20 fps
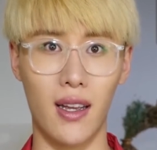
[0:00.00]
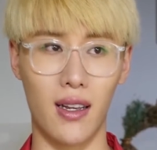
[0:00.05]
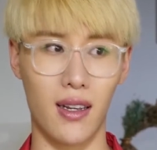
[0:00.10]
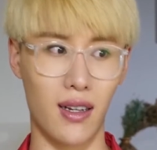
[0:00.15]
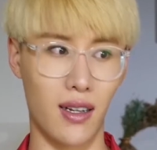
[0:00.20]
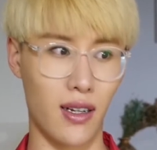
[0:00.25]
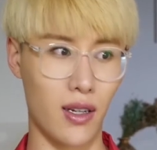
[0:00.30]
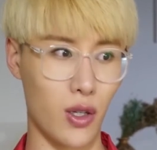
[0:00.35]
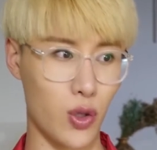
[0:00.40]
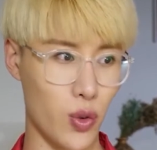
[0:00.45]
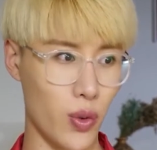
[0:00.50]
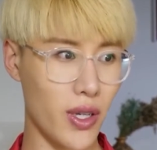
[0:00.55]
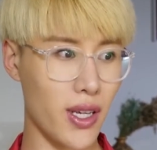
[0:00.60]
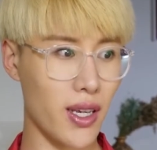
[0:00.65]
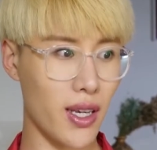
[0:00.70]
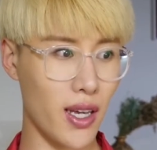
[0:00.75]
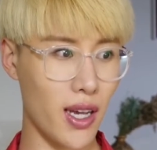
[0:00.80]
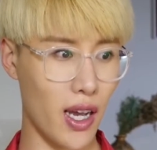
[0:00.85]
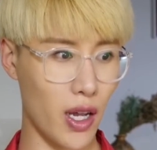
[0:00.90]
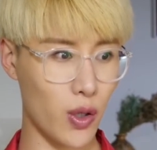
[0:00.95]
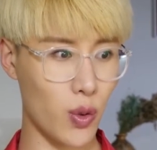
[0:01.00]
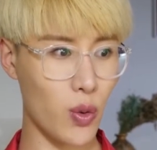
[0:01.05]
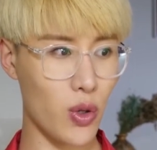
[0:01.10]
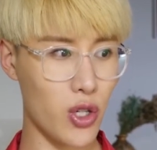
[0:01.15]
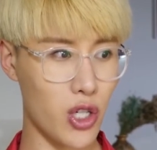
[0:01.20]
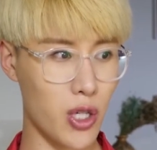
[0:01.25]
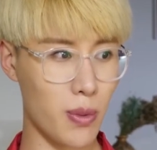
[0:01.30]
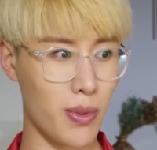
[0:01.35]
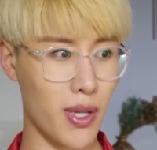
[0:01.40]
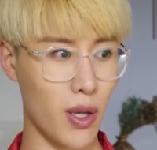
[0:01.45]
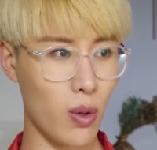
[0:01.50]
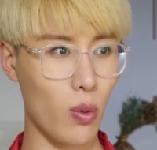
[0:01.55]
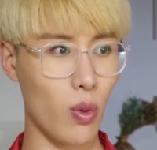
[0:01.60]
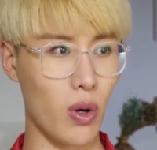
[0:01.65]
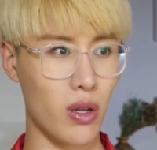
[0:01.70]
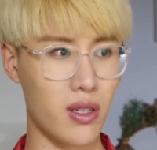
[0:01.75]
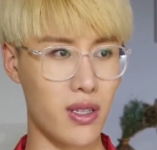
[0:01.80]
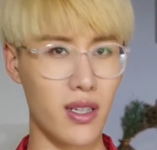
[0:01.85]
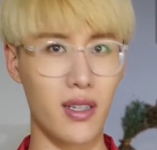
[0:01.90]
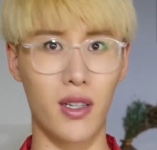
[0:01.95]
嗯，所以很多视频
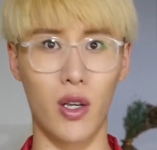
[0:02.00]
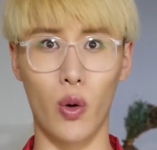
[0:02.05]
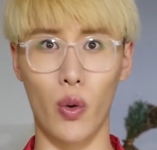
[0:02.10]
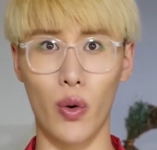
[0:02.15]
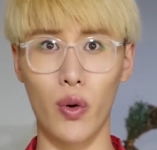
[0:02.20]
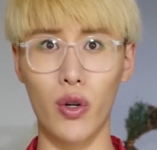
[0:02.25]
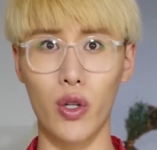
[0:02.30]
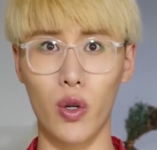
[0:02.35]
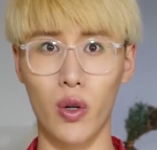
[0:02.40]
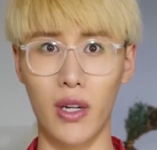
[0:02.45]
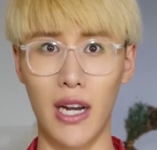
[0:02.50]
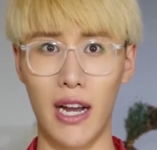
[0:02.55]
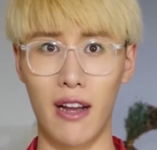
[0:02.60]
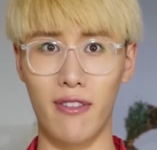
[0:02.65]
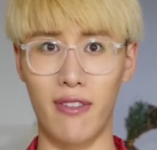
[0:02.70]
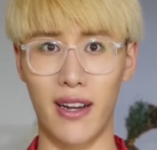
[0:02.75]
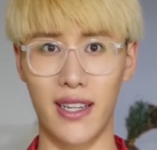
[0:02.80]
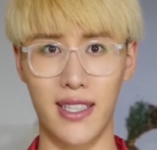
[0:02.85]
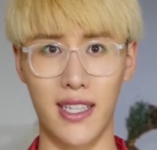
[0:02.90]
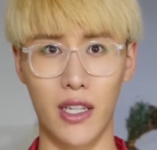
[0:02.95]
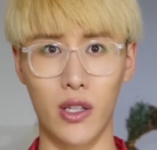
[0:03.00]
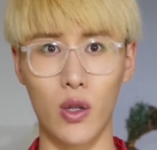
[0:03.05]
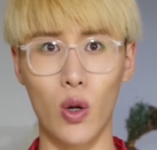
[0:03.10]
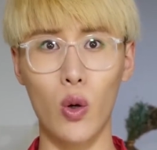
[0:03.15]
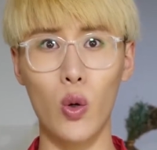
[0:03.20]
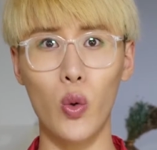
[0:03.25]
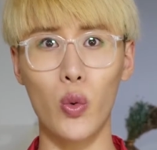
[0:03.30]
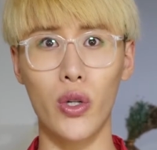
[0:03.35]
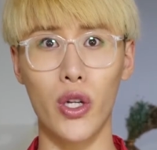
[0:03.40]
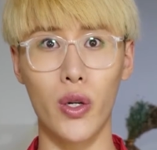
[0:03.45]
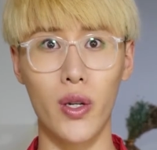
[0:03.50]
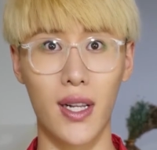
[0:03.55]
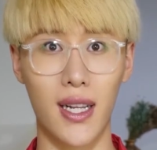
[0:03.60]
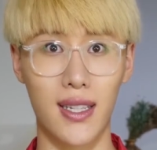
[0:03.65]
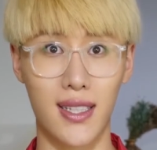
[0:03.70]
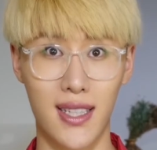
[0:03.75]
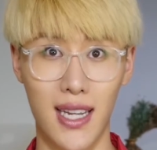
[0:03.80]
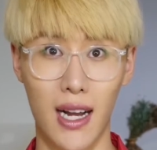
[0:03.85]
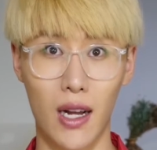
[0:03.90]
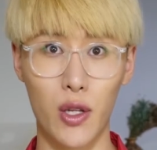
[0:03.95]
我自己回过头看，发现都录的有
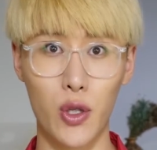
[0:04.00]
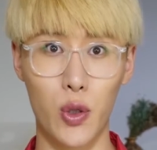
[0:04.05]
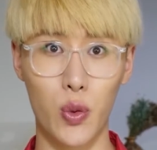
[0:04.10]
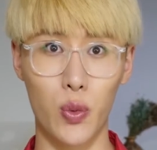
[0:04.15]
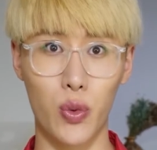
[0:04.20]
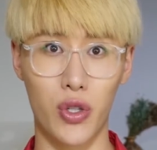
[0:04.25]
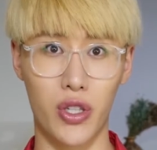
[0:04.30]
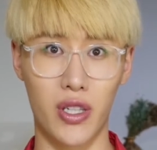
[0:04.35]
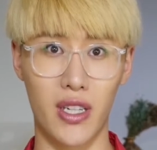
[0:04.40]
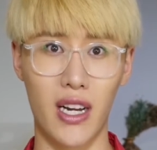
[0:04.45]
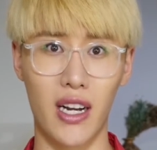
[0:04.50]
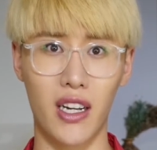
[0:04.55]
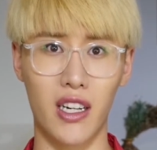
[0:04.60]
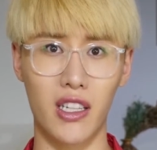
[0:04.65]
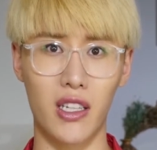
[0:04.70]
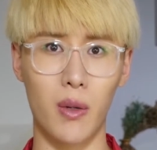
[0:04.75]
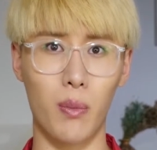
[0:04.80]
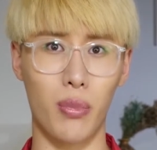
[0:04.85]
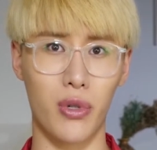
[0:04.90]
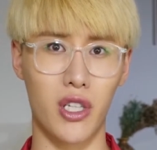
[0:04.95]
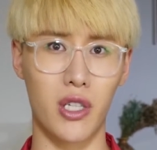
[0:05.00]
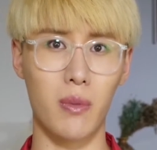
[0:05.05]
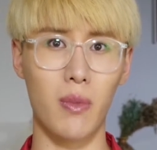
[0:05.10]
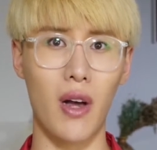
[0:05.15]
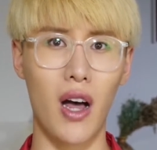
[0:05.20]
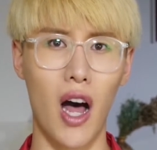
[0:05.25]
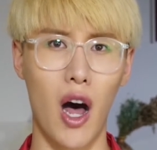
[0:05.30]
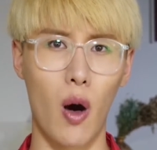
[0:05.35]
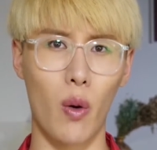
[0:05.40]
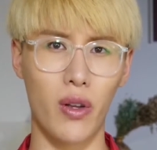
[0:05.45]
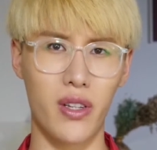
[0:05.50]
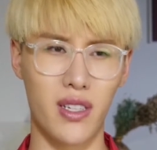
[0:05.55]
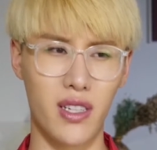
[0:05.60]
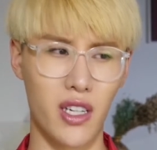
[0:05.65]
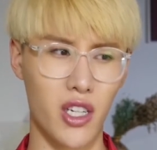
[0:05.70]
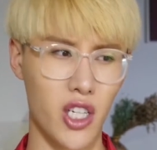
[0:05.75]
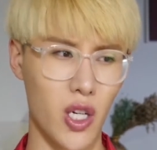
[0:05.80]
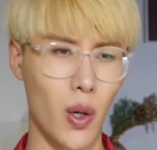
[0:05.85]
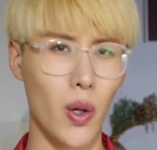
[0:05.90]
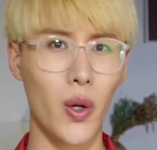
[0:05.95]
点仓促，质量可能不是那么好，我自
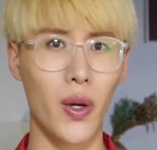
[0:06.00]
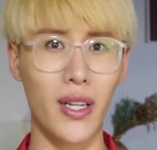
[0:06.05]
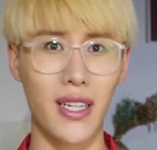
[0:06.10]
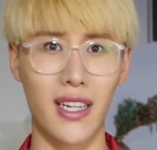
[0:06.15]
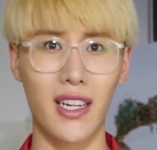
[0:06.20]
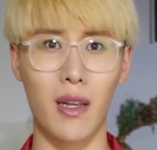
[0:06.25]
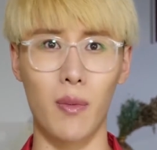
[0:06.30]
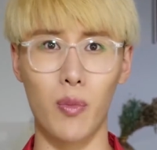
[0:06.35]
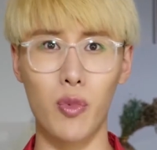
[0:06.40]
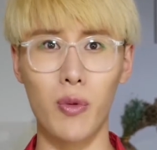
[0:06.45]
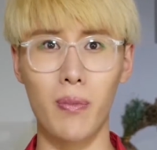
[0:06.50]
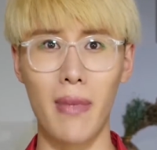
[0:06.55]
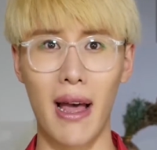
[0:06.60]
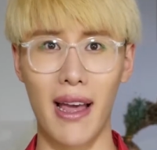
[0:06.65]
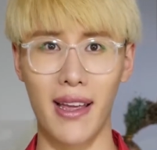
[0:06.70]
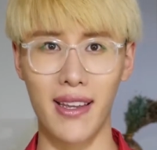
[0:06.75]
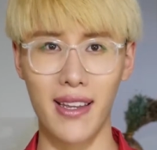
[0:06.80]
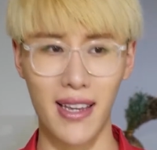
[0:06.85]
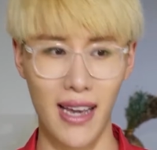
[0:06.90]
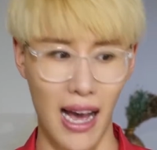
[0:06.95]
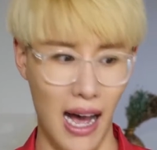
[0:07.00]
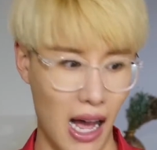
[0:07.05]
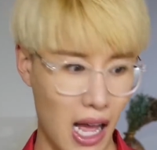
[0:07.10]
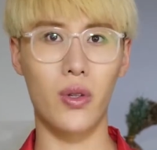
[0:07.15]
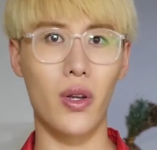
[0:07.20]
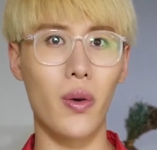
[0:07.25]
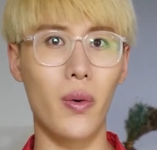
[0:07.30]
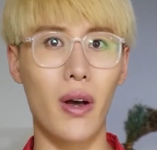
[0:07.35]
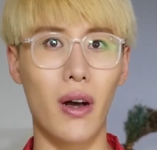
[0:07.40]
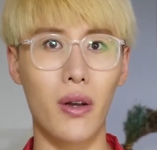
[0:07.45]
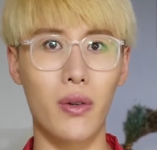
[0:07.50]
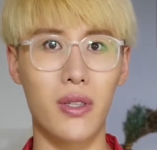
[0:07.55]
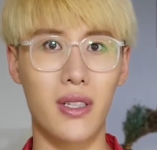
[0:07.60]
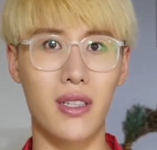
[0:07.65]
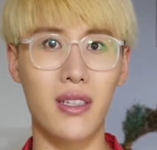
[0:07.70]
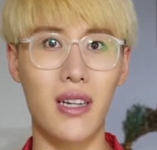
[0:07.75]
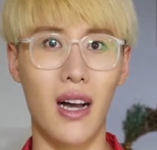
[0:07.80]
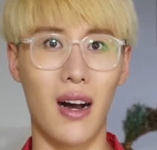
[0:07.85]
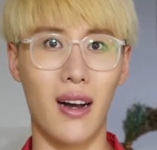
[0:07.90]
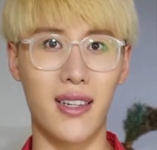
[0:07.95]
己稍微有一点点不满意啊，所以我要
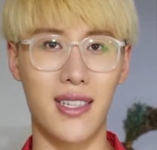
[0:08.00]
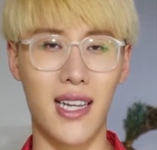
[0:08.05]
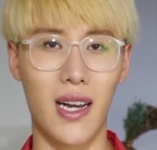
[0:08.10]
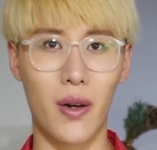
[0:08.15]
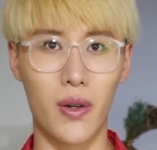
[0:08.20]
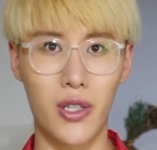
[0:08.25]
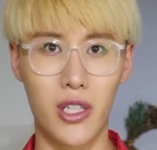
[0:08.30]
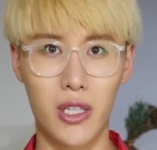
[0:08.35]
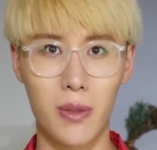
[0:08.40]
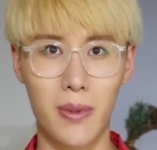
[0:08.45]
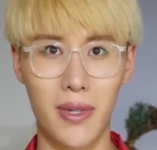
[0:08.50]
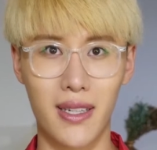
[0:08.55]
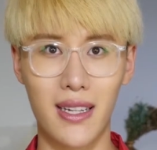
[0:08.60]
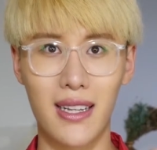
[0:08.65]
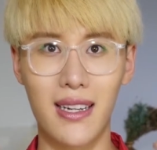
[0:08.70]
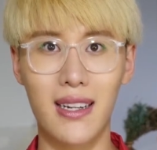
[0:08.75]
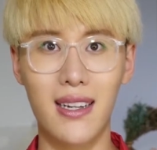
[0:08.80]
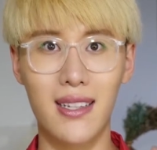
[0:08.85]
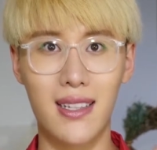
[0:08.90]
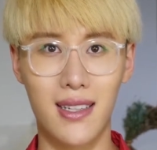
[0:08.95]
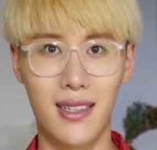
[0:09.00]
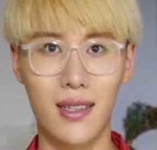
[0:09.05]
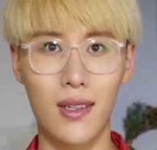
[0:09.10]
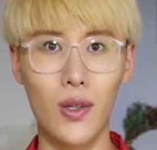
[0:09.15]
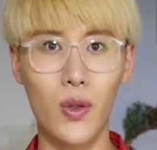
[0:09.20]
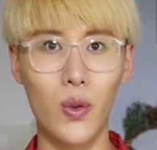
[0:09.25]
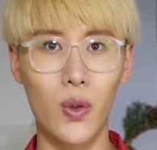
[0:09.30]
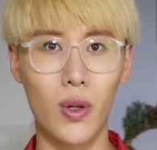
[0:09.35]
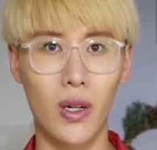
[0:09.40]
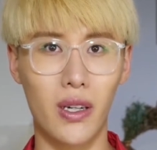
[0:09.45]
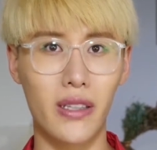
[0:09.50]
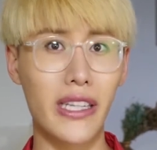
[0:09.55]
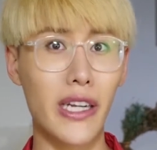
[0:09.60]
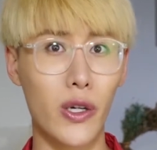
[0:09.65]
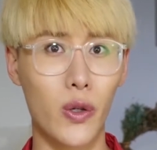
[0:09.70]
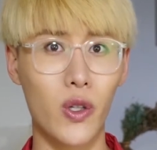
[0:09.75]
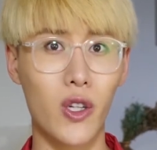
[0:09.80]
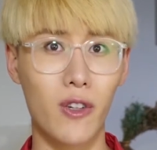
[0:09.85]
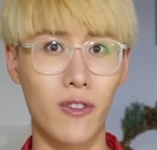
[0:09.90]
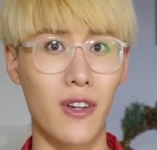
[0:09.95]
思考一下我视频的一个思路和内
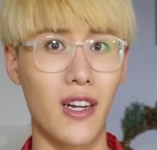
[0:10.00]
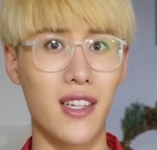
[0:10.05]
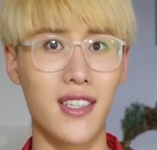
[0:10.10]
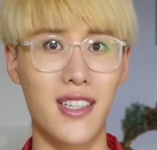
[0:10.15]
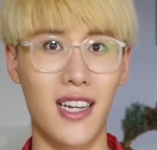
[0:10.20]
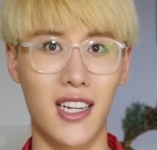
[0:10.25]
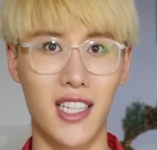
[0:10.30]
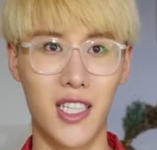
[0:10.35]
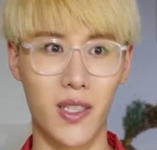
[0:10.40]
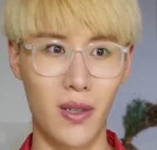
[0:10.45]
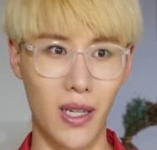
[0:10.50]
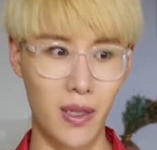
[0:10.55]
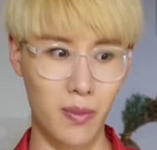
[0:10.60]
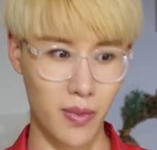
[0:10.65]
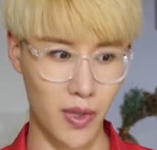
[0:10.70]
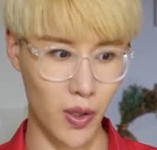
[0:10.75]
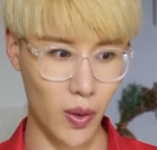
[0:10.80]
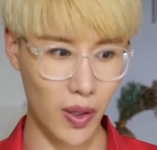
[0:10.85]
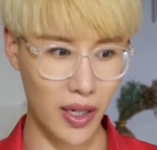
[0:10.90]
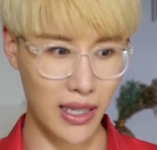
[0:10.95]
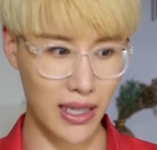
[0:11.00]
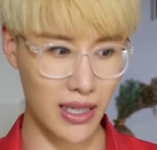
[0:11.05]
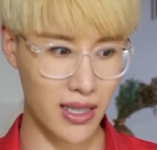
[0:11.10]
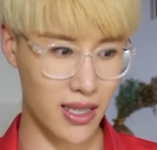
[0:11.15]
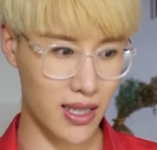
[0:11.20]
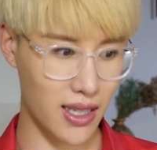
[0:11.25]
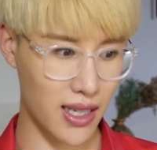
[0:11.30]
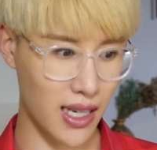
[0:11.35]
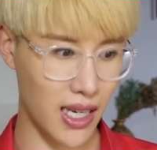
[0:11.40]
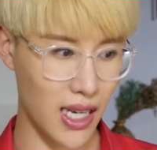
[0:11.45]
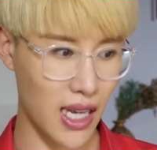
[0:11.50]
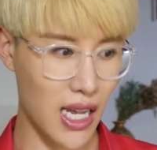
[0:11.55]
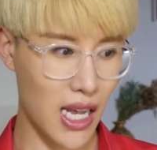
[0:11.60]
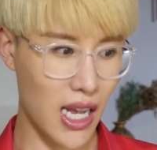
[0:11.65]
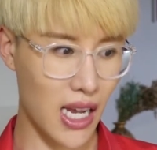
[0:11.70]
容的方向，希望你们能够理解。